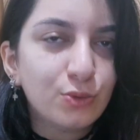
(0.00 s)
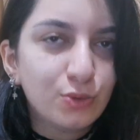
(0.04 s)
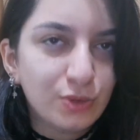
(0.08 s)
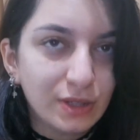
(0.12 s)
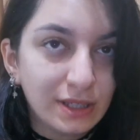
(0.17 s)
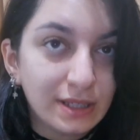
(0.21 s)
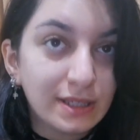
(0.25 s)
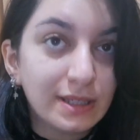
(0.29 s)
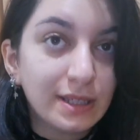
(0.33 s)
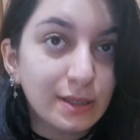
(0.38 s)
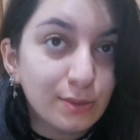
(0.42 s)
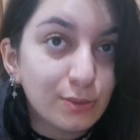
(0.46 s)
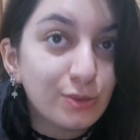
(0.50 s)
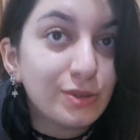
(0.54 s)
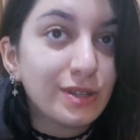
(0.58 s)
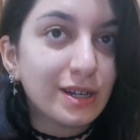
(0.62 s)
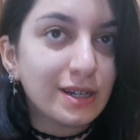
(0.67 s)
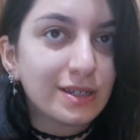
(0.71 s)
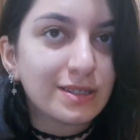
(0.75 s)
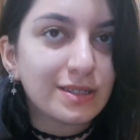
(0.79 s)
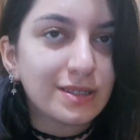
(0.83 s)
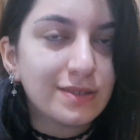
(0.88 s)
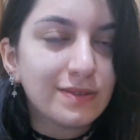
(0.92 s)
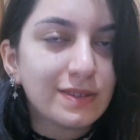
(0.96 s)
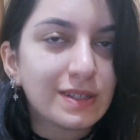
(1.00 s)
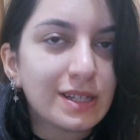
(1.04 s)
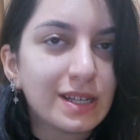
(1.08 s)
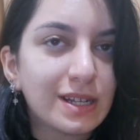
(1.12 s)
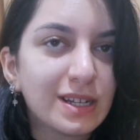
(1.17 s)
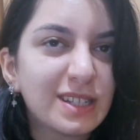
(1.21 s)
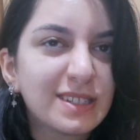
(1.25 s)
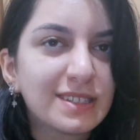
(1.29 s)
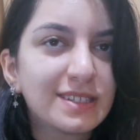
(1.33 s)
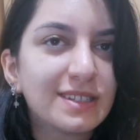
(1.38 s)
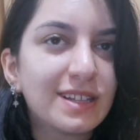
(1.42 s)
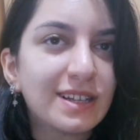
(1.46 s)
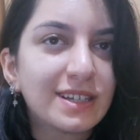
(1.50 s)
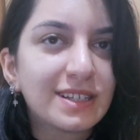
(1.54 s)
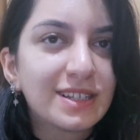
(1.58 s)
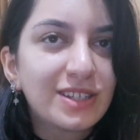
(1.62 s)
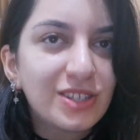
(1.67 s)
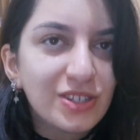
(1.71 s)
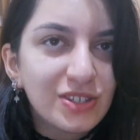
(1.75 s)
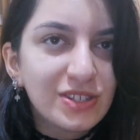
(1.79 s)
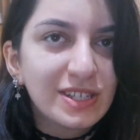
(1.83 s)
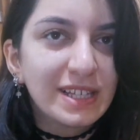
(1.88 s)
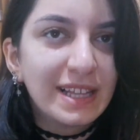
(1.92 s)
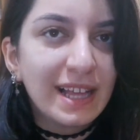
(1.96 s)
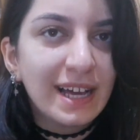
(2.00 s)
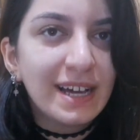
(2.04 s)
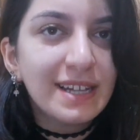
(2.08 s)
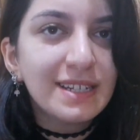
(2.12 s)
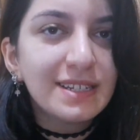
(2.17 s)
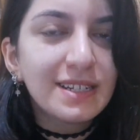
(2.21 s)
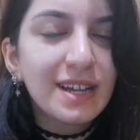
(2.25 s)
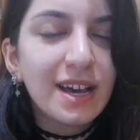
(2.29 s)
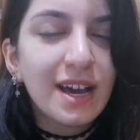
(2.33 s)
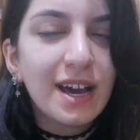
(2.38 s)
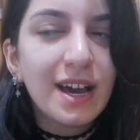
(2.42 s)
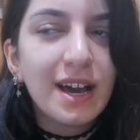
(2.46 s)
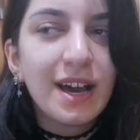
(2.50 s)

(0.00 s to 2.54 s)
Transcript: üzerine bu tarz tweetler atılan kişiler